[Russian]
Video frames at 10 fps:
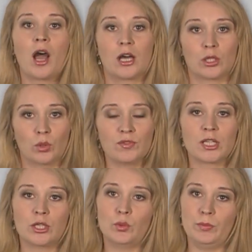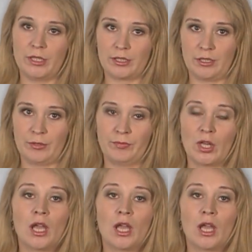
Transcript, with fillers: Орловской губернии.